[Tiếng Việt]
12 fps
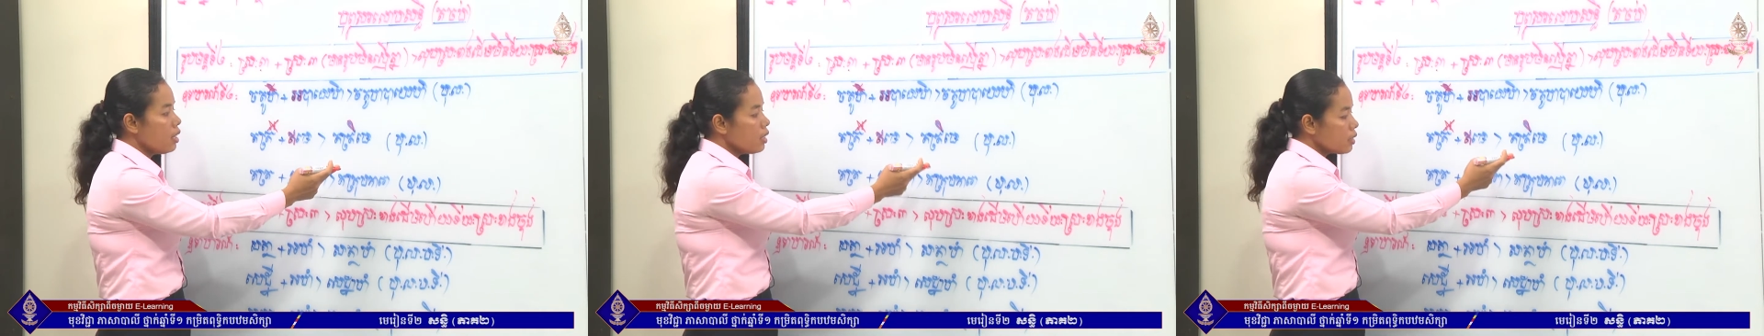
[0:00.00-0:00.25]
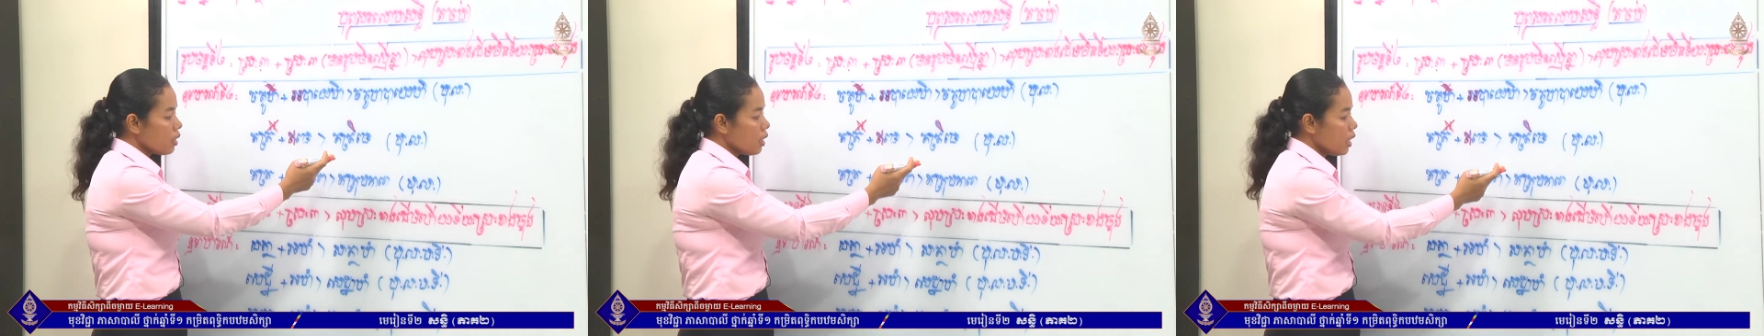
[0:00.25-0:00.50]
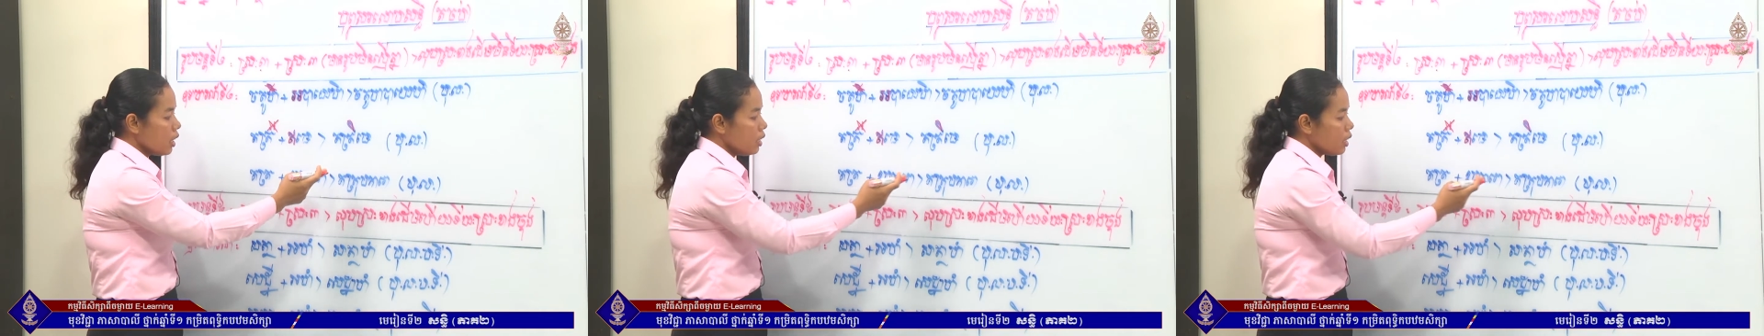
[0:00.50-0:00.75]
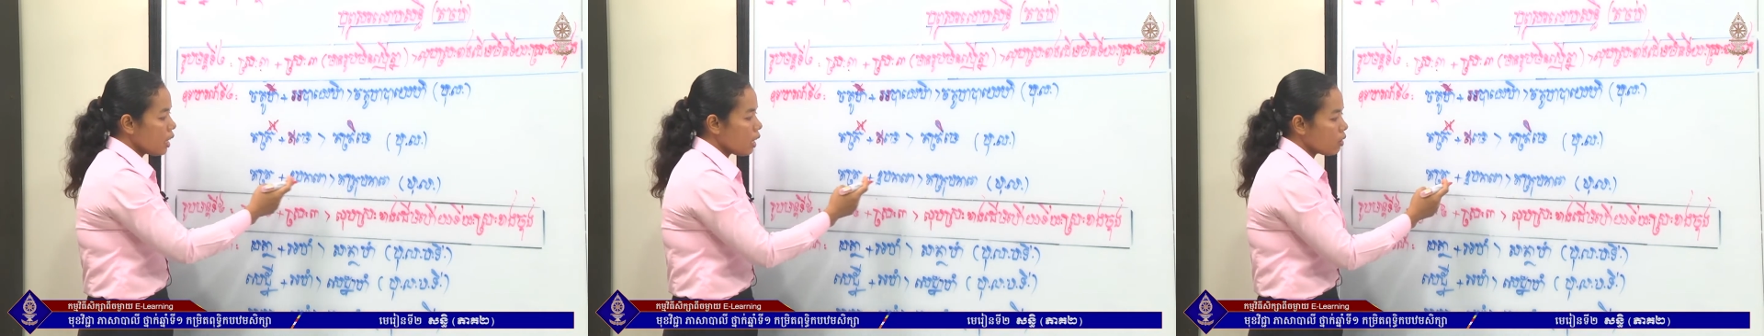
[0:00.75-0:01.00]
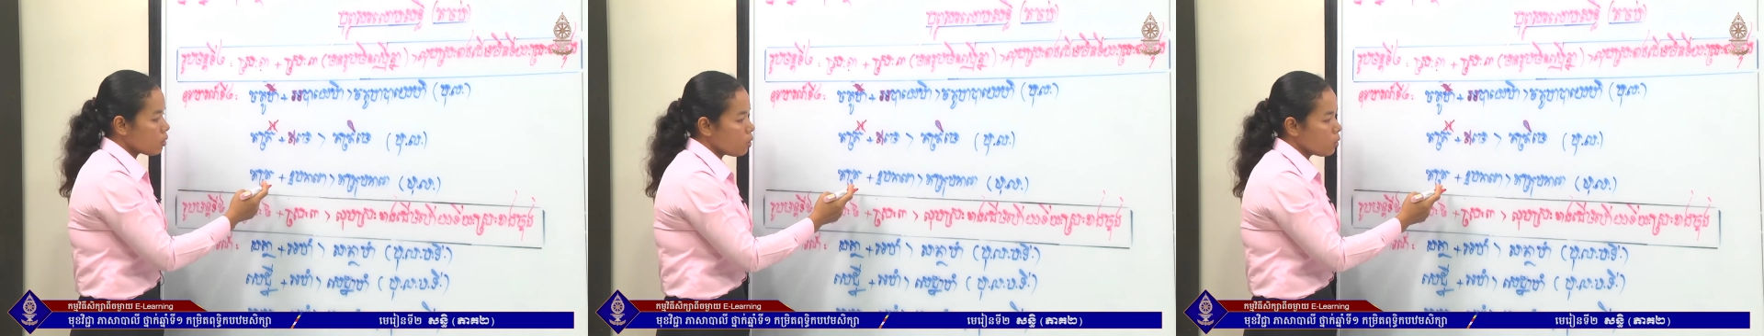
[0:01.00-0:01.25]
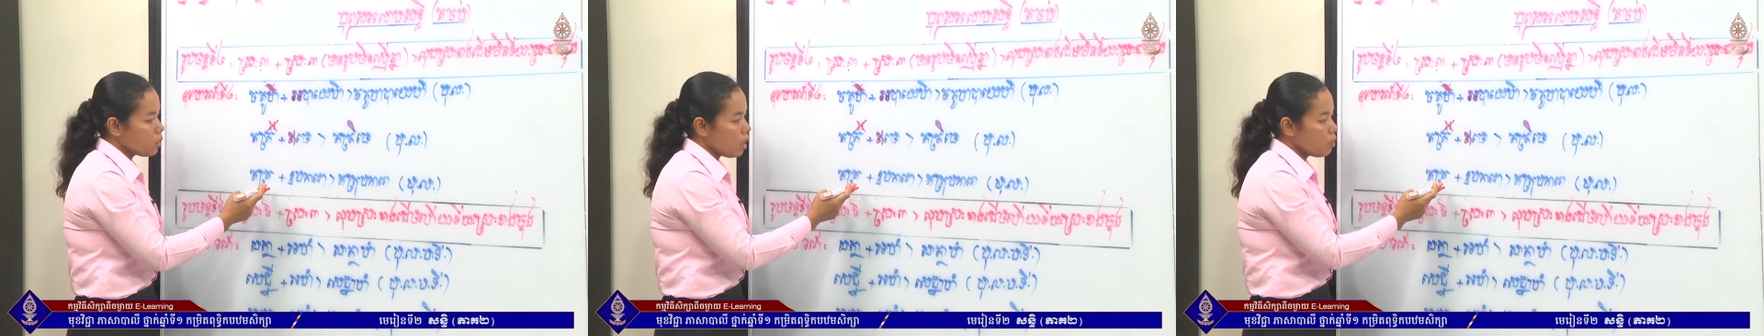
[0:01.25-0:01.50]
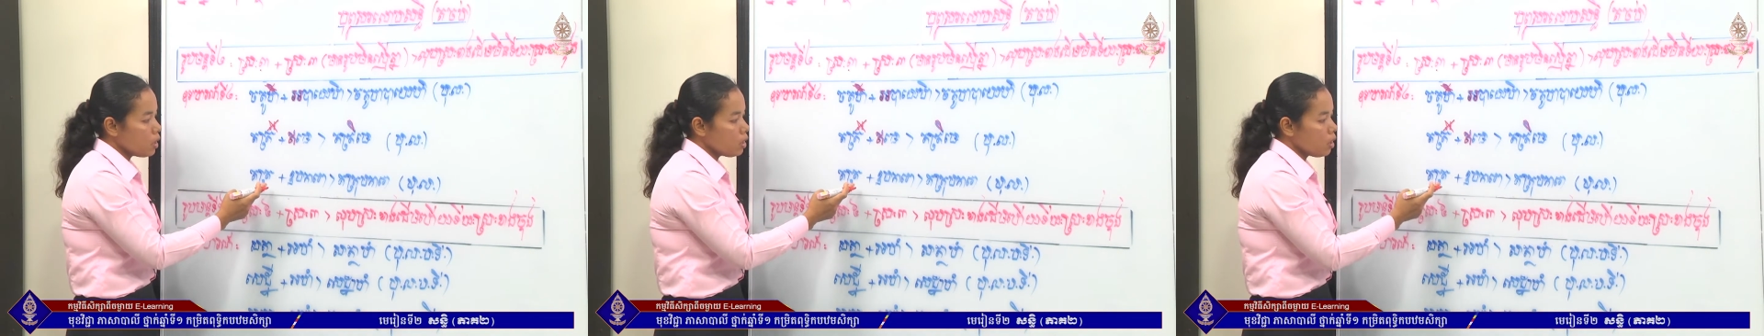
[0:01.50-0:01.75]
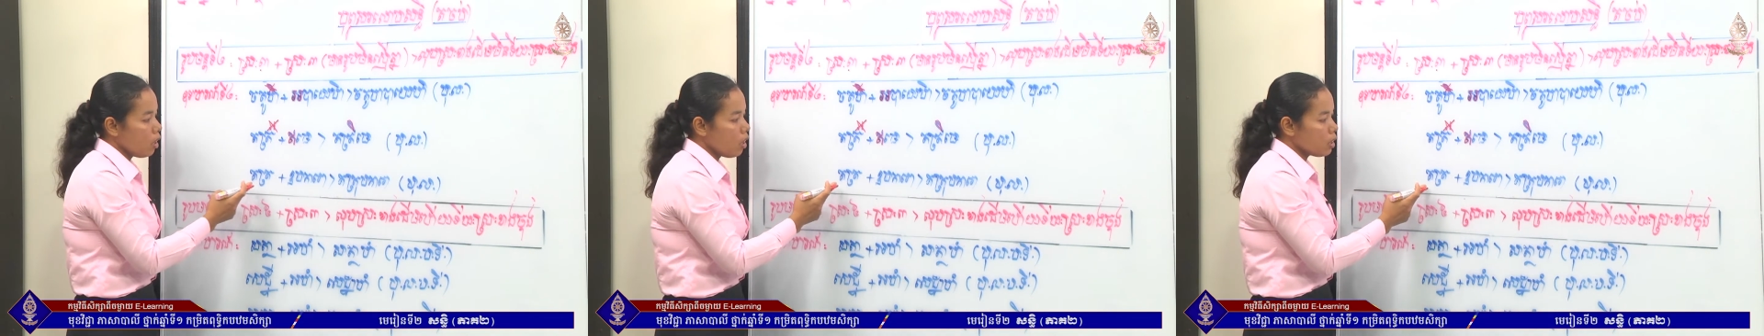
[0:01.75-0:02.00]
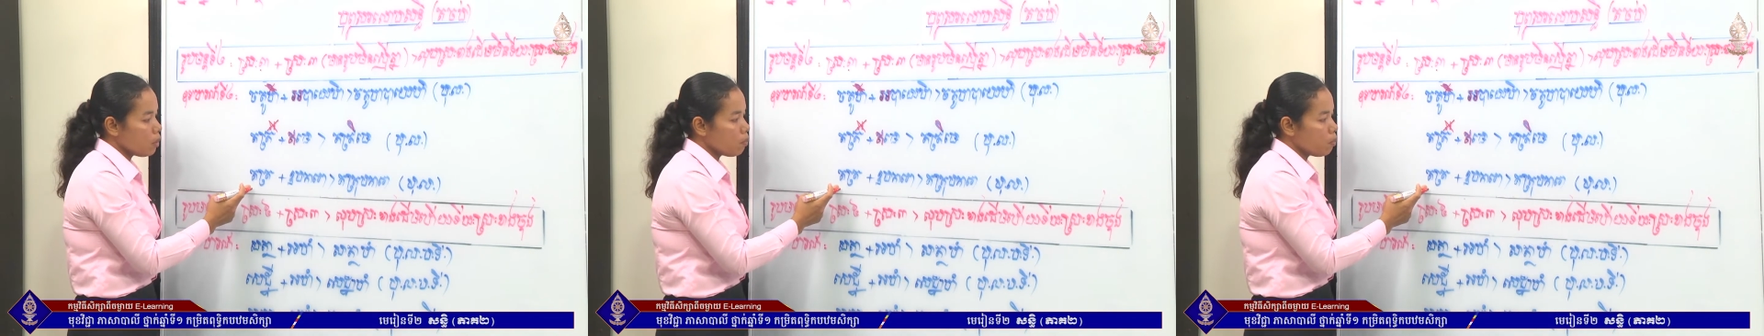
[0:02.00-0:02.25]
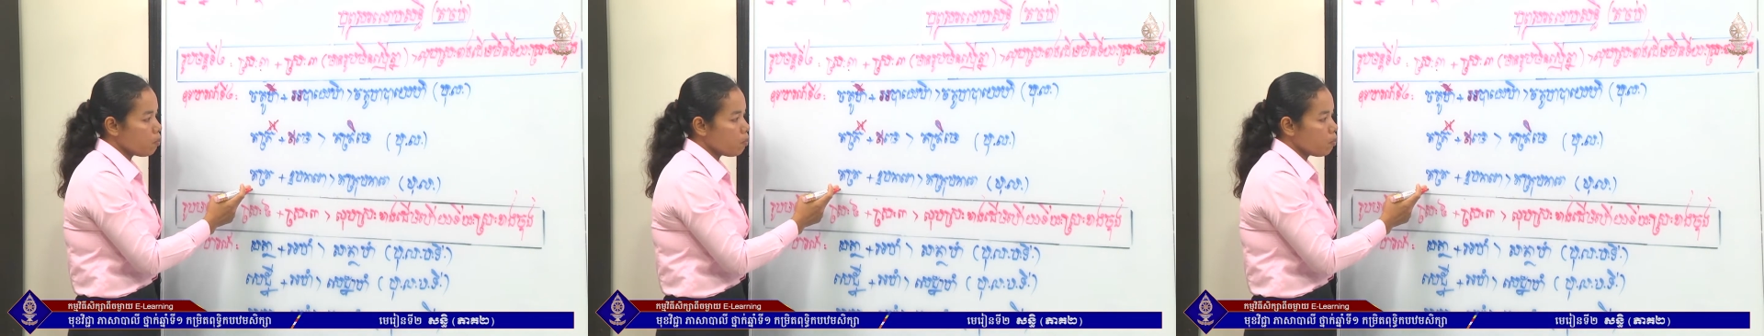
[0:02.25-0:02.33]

sản thị cái nào con cha mưa tia ho thì